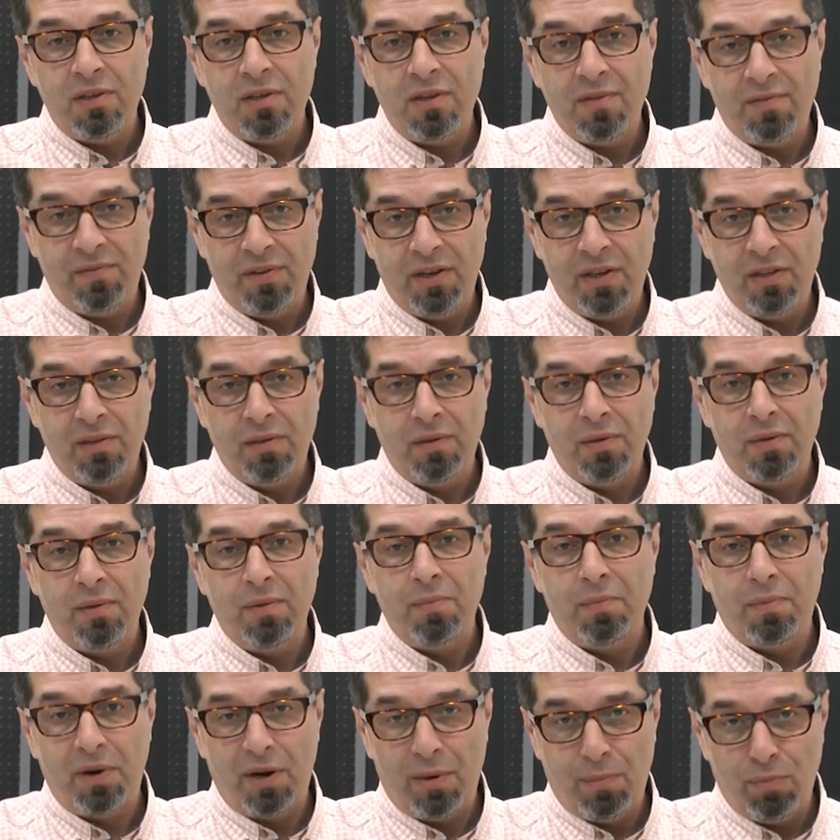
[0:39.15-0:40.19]
Євген
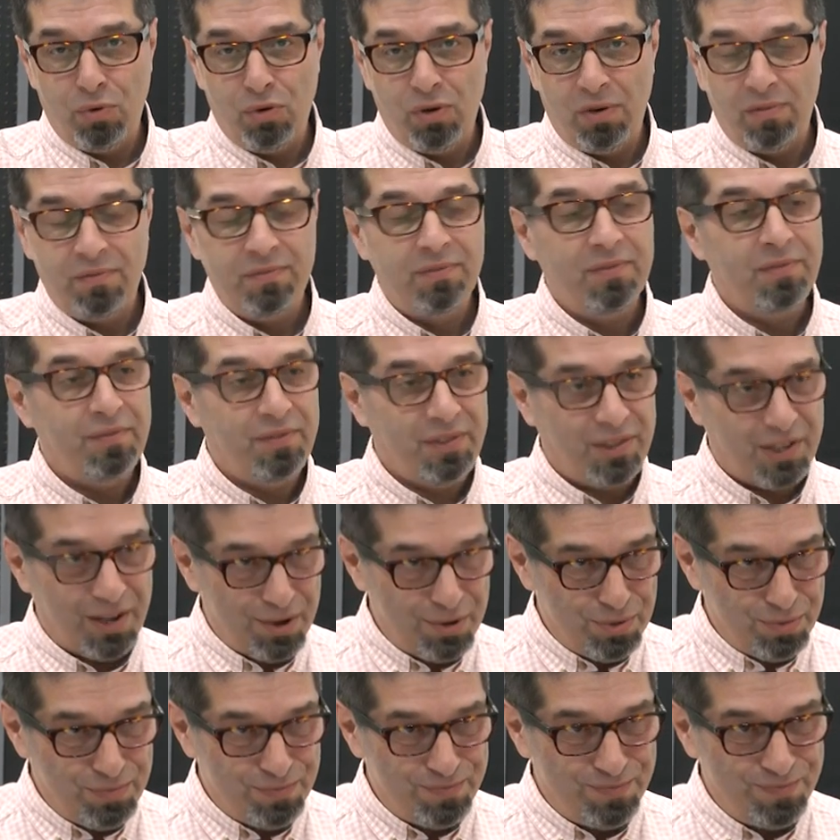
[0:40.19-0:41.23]
Парамонов.
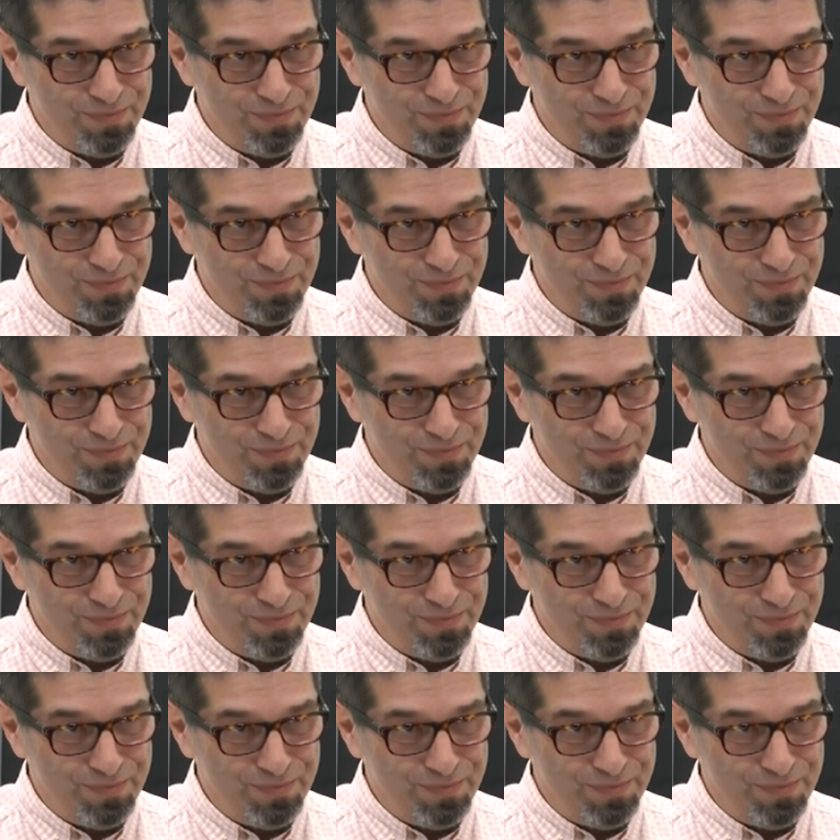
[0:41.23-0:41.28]
Вітаю.